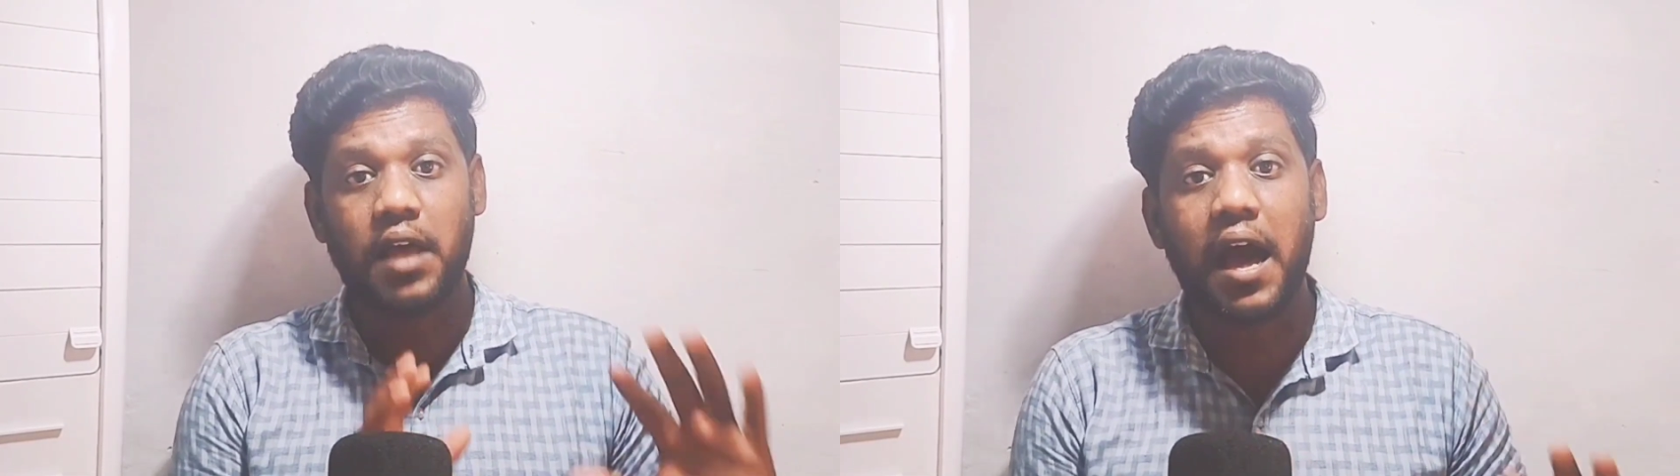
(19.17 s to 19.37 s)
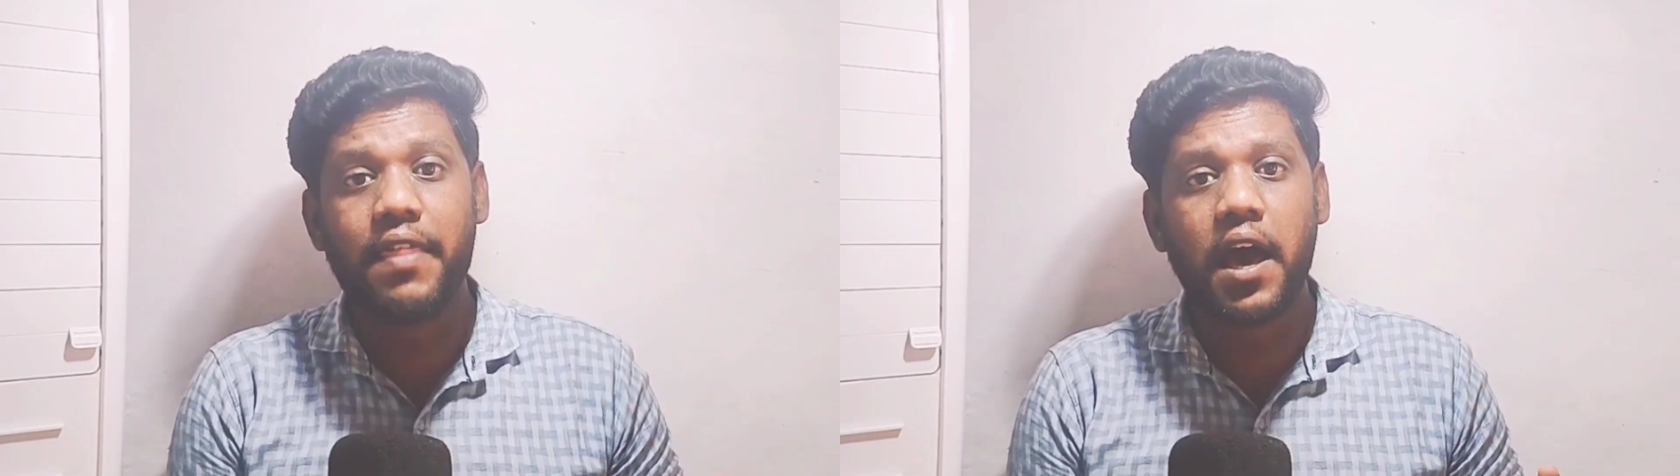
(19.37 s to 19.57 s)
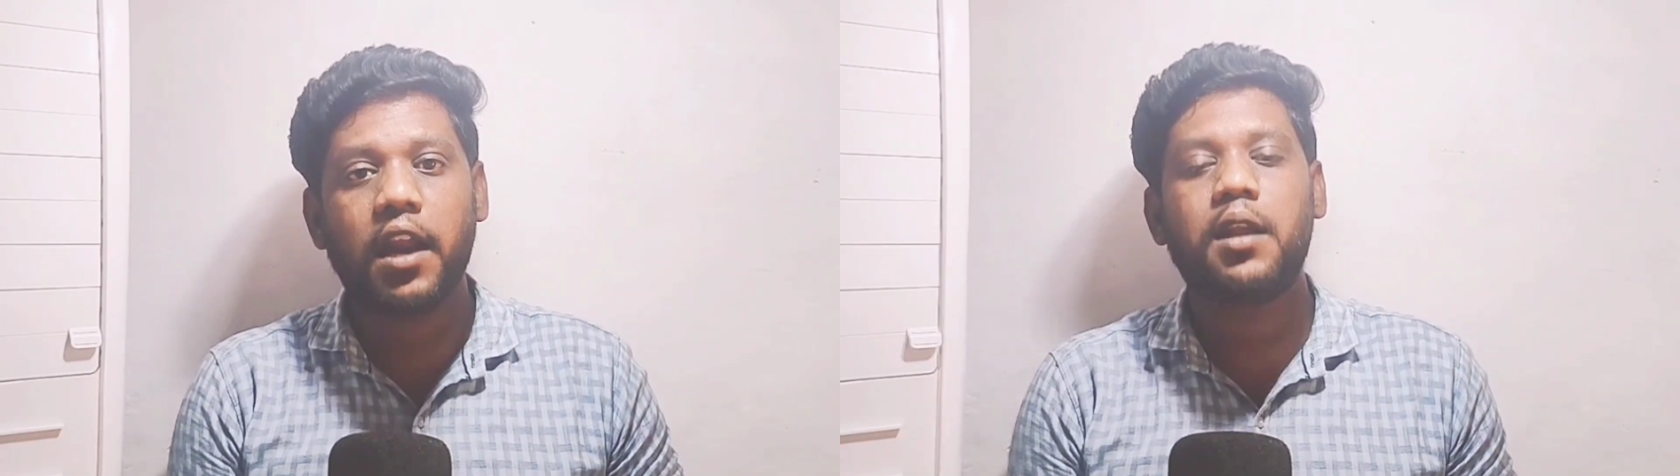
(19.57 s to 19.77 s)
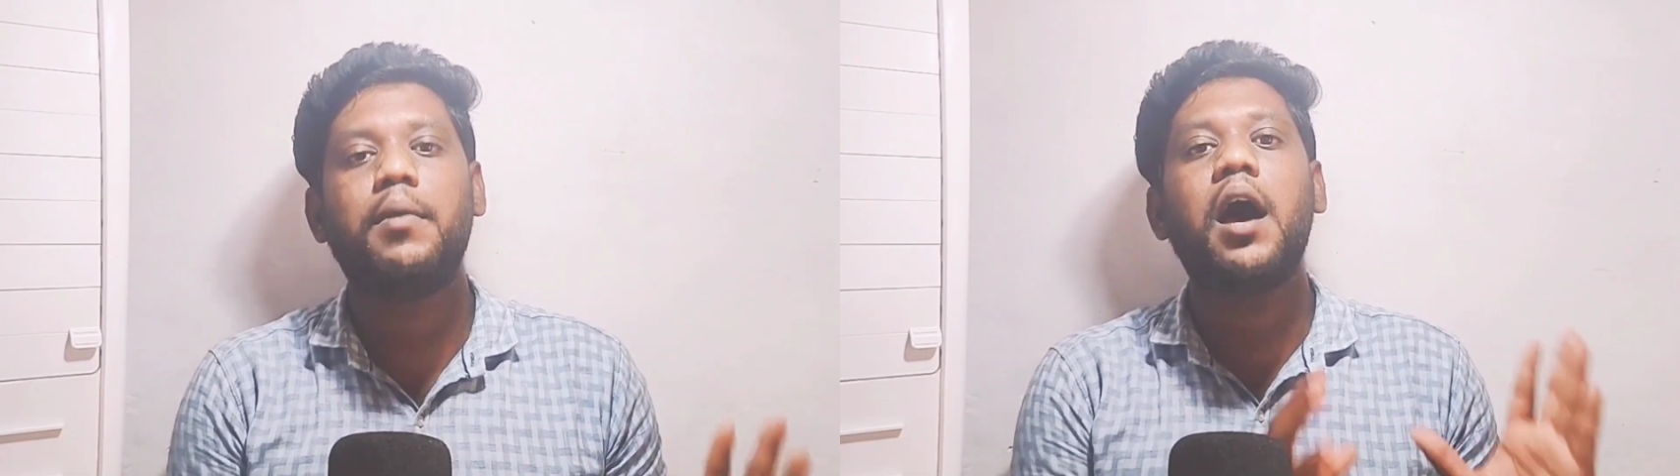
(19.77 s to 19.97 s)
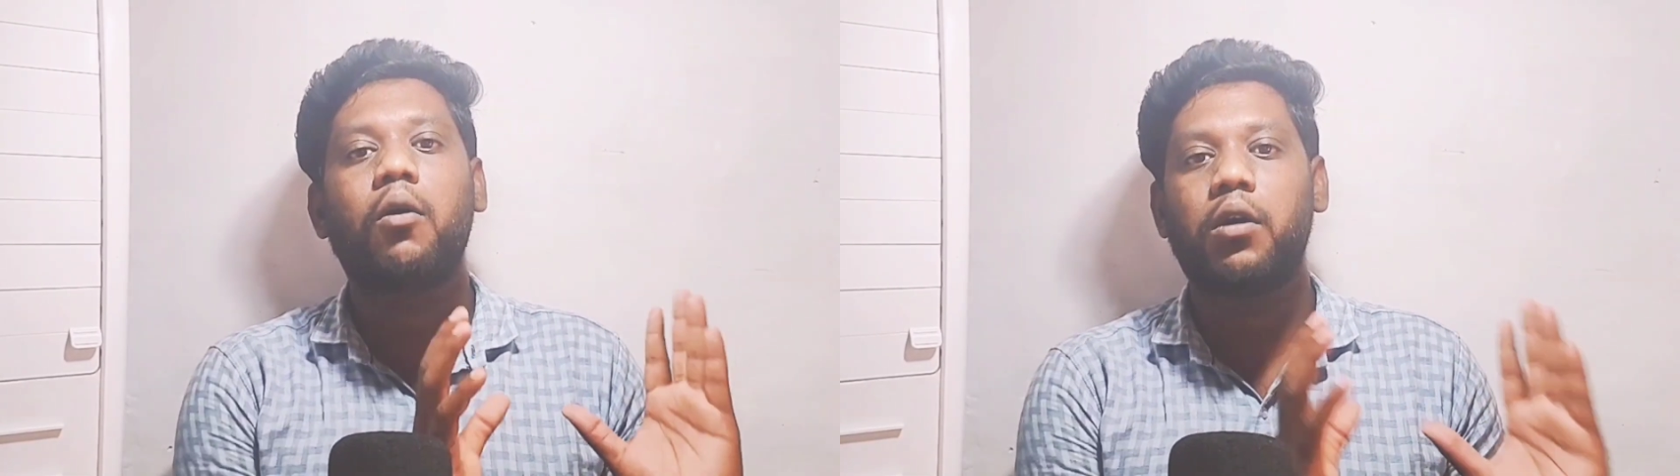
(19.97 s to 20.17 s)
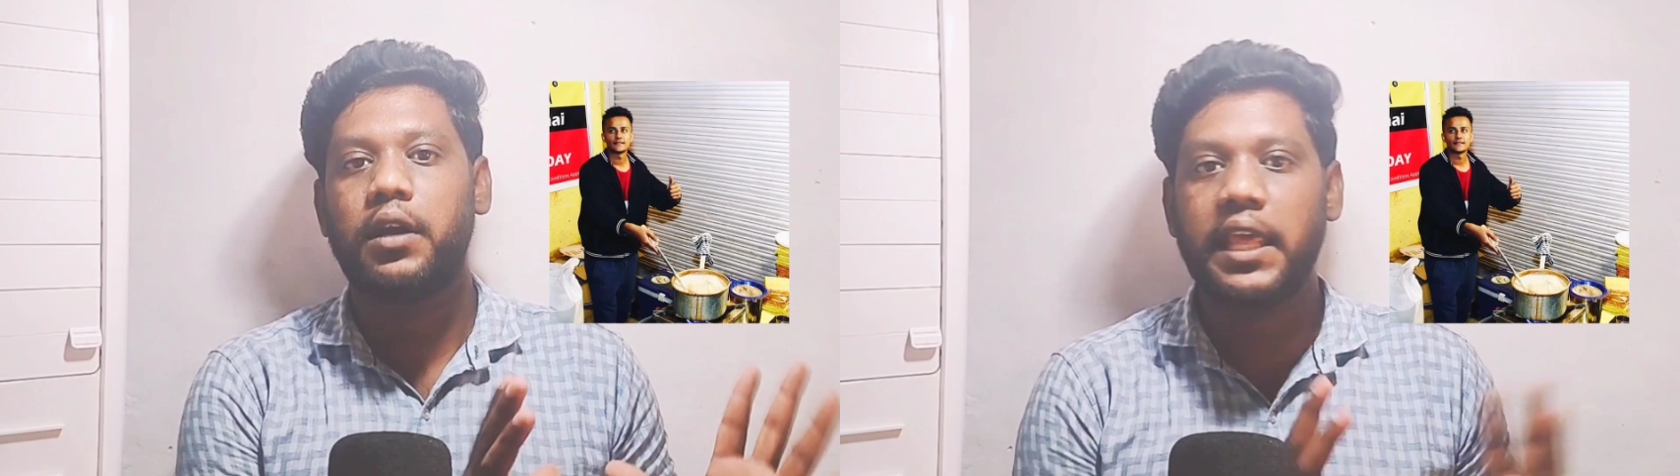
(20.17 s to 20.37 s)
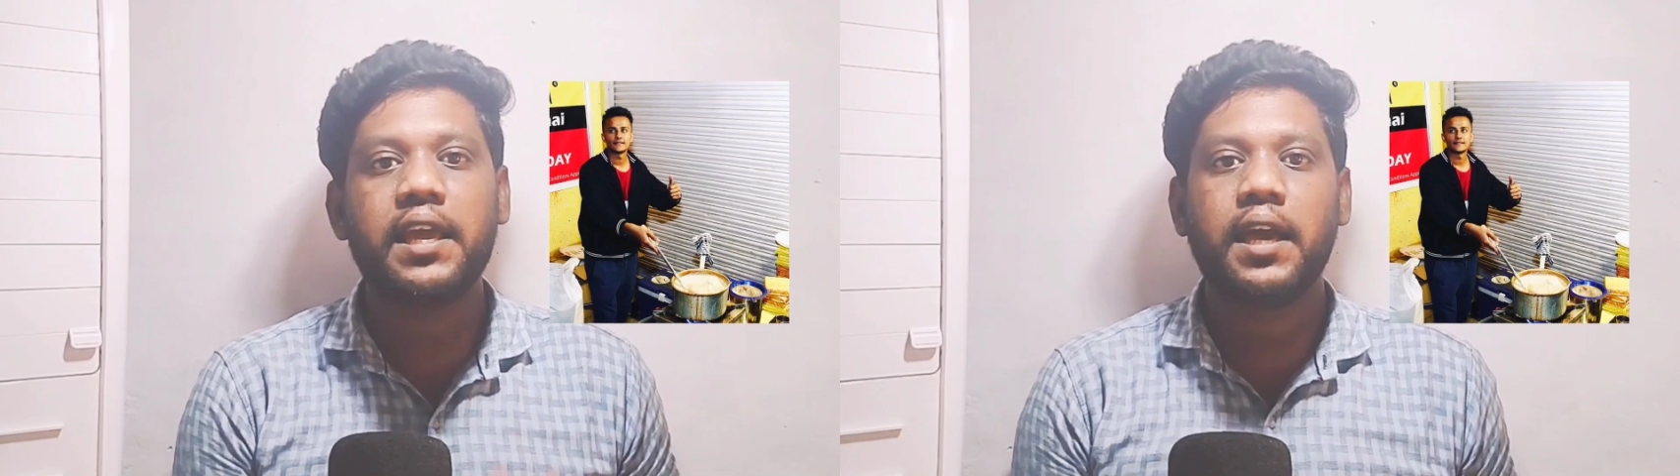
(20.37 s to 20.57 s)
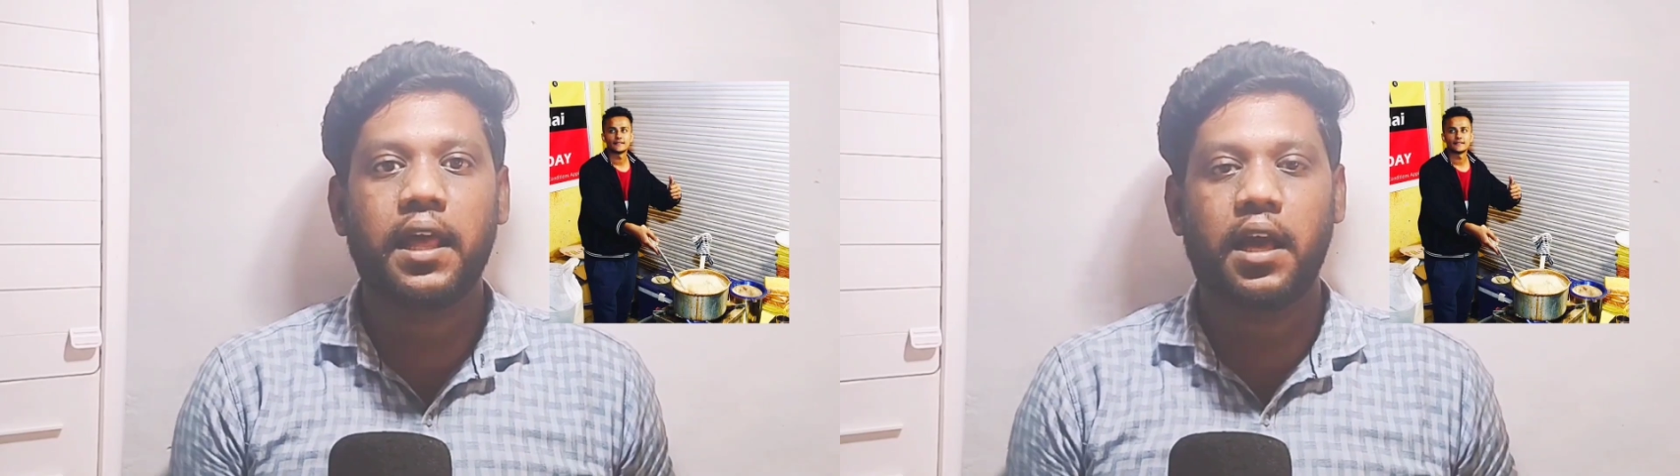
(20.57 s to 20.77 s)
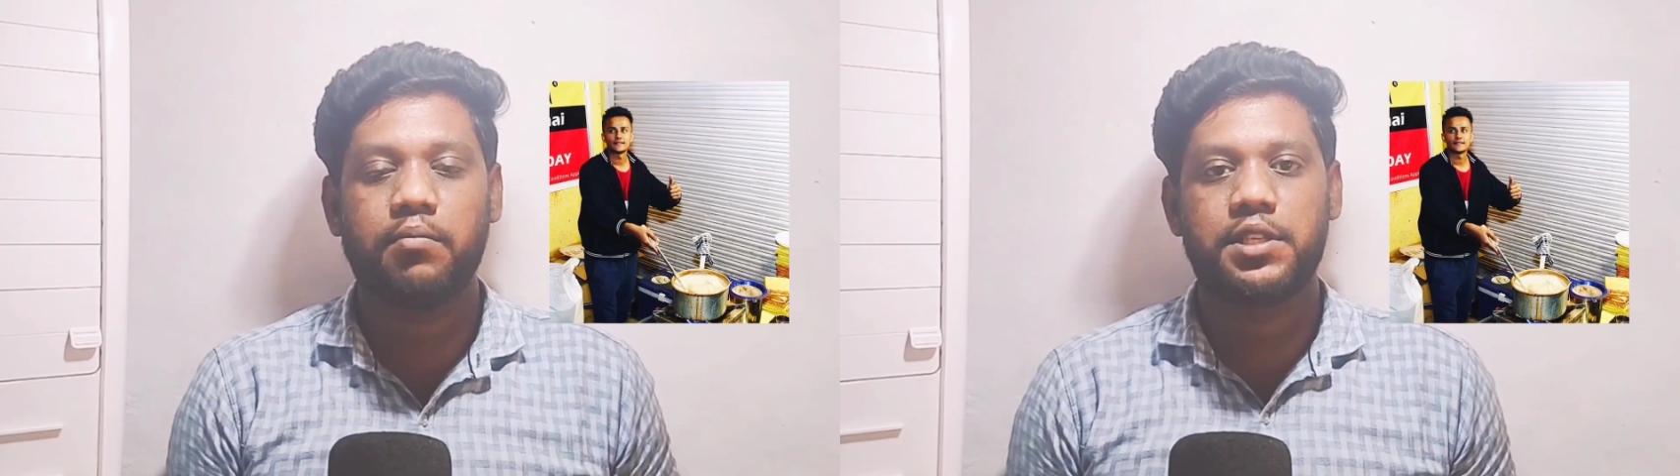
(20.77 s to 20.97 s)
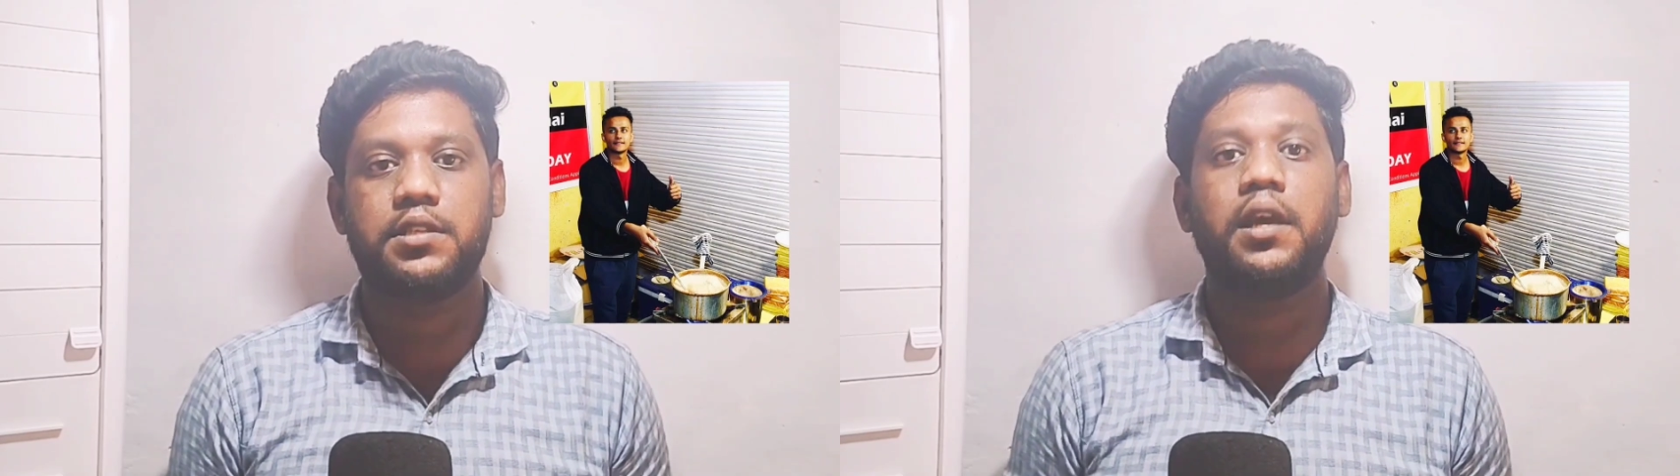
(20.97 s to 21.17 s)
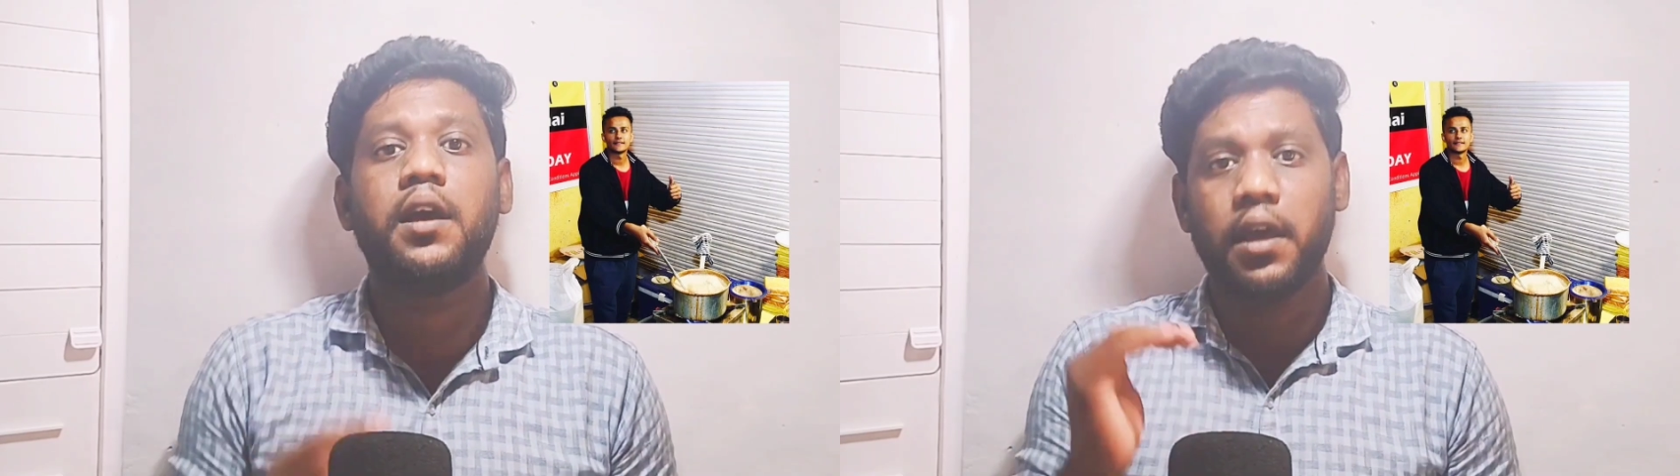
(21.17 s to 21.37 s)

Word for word: சாதாரணமா ஒரு டீ கடை ஆரம்பிச்சு